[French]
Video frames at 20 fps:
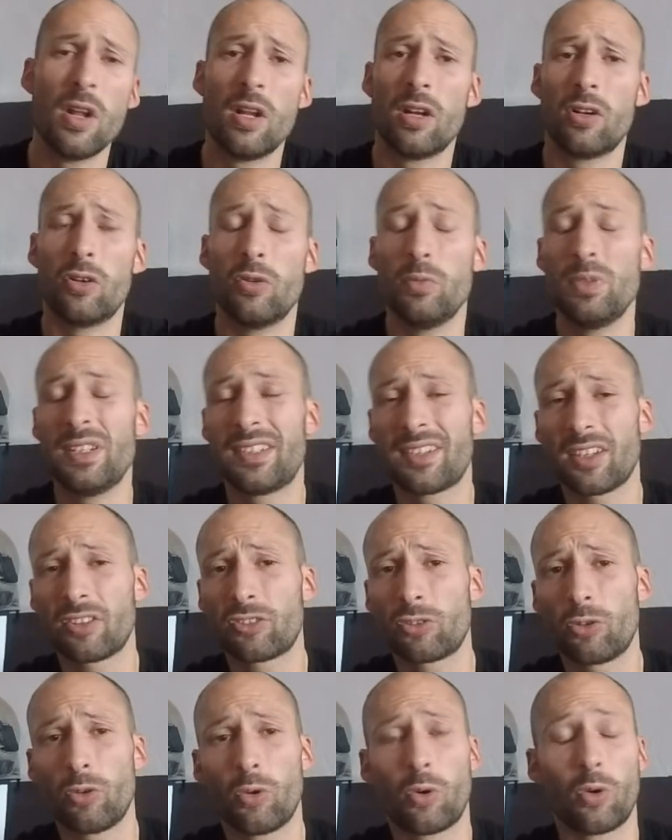ou
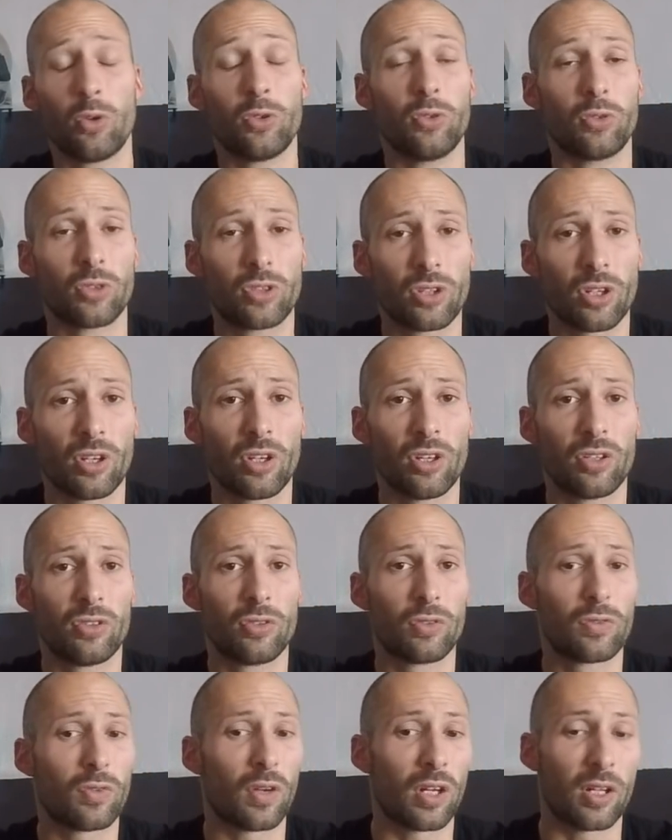1500 euros. Donc, euh,
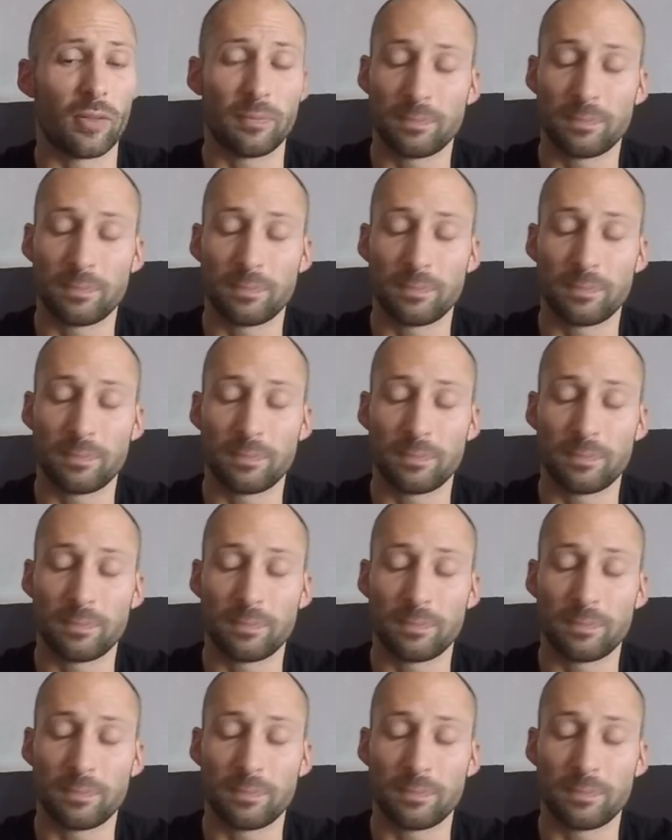donc voilà.